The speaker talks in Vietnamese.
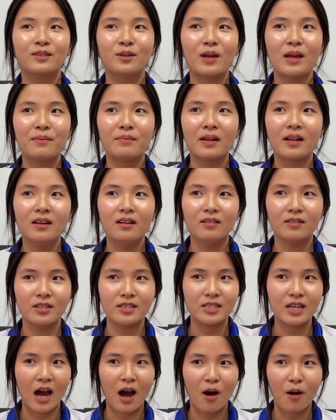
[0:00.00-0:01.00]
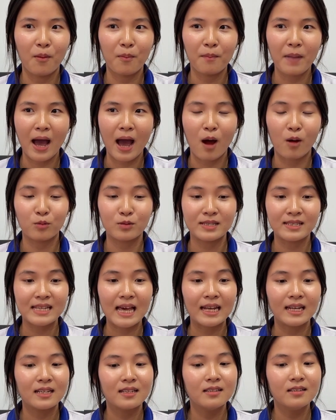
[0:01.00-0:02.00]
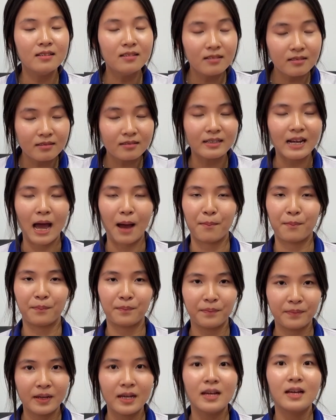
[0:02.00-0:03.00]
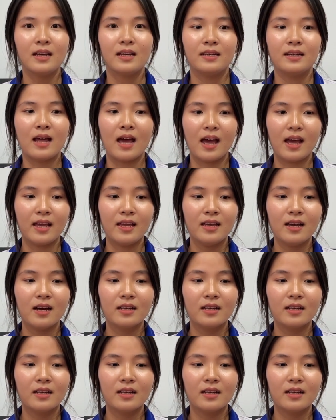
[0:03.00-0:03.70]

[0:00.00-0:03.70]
tụi em đã lựa chọn màu xanh dương đậm để